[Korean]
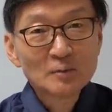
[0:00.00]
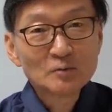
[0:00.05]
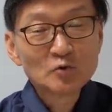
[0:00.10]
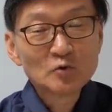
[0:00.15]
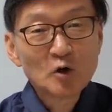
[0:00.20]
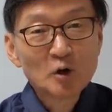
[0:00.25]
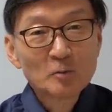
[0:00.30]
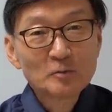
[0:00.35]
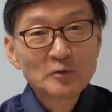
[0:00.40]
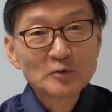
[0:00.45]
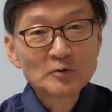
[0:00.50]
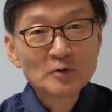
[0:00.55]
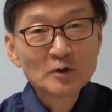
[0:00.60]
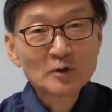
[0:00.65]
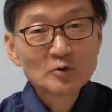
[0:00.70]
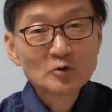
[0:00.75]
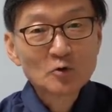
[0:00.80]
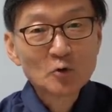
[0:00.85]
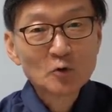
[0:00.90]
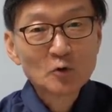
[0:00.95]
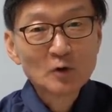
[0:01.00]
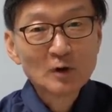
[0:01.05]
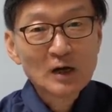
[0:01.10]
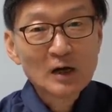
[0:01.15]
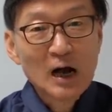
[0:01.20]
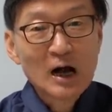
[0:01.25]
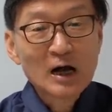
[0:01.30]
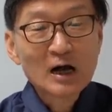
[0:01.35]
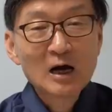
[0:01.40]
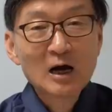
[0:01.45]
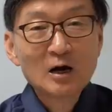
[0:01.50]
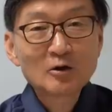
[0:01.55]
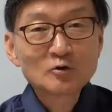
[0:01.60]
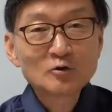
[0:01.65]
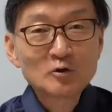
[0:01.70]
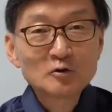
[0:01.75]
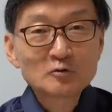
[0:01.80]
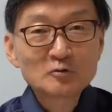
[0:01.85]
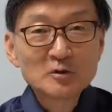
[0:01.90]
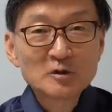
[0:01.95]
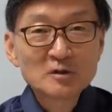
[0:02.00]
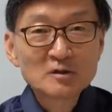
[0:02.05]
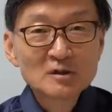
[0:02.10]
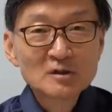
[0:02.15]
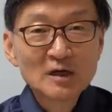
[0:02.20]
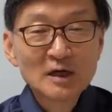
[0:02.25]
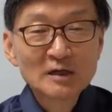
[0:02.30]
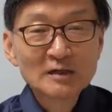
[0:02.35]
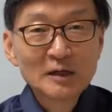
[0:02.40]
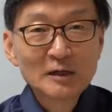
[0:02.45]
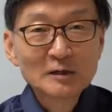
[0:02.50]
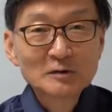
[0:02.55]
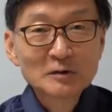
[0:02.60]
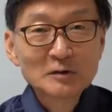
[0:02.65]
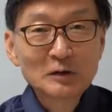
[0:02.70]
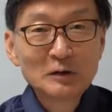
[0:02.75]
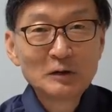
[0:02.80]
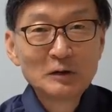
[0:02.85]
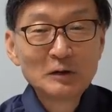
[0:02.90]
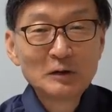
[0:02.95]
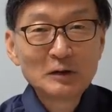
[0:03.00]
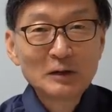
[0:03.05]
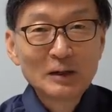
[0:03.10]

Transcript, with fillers: 무역 분쟁을 종교로 가까워질 수 있을까에 대해서